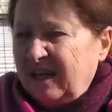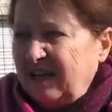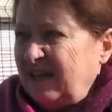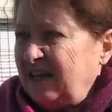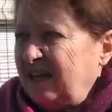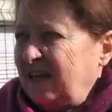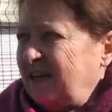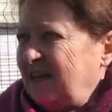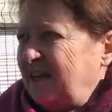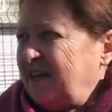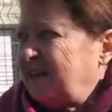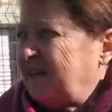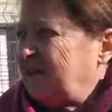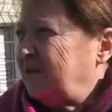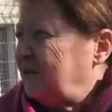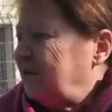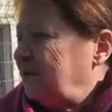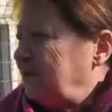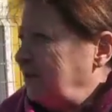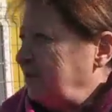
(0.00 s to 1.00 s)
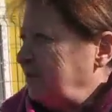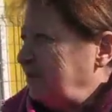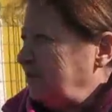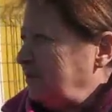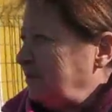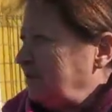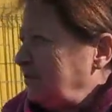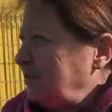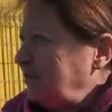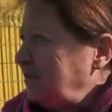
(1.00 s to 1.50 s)
Et
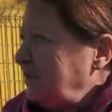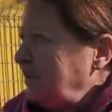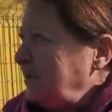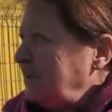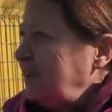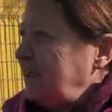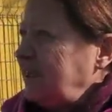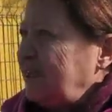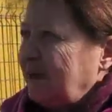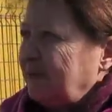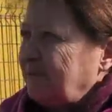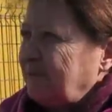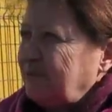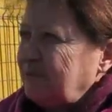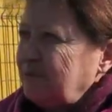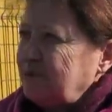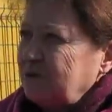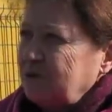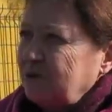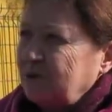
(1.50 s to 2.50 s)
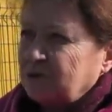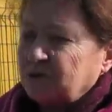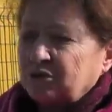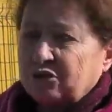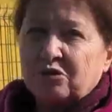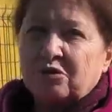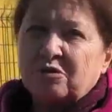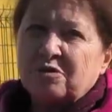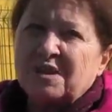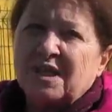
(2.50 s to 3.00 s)
il y a plusieurs
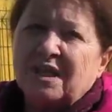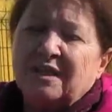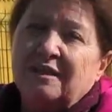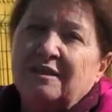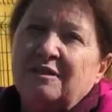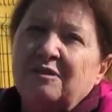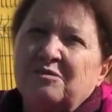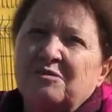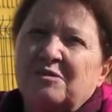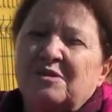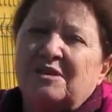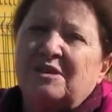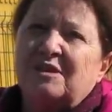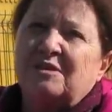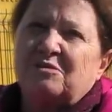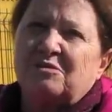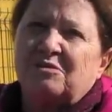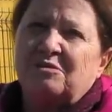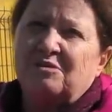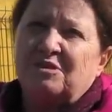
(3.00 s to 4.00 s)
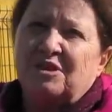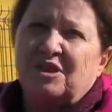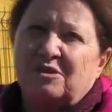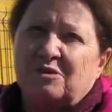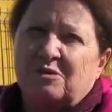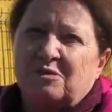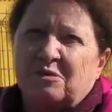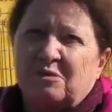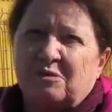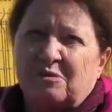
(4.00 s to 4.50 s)
choses à dénoncer au sujet
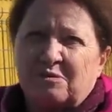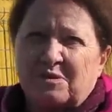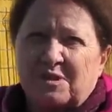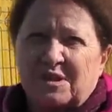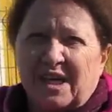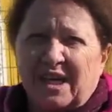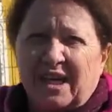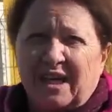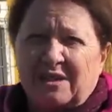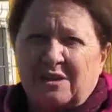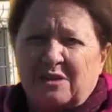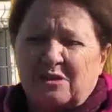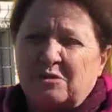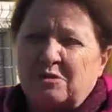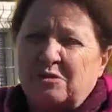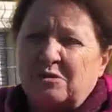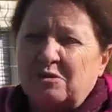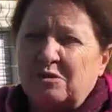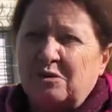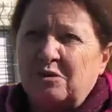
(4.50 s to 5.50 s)
de ce,